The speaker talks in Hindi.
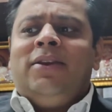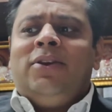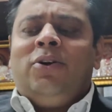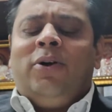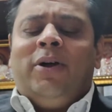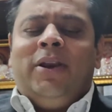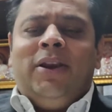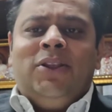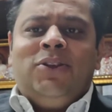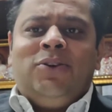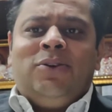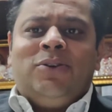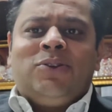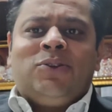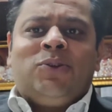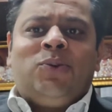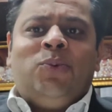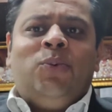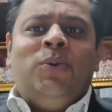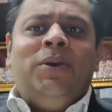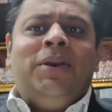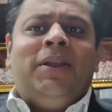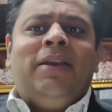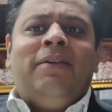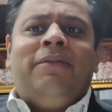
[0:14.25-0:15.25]
कॉलेज और
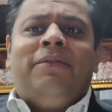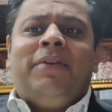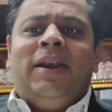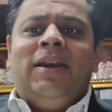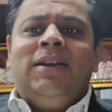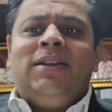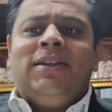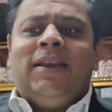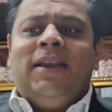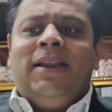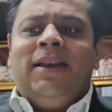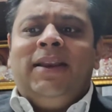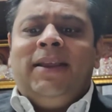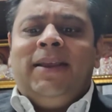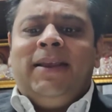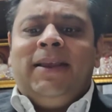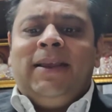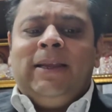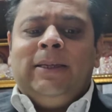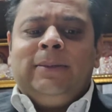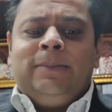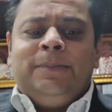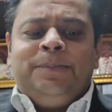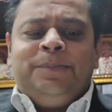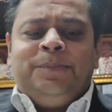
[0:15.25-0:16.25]
स्कूल के फ्रेंड्स के लिए
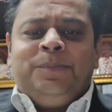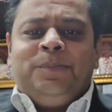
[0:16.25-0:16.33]
है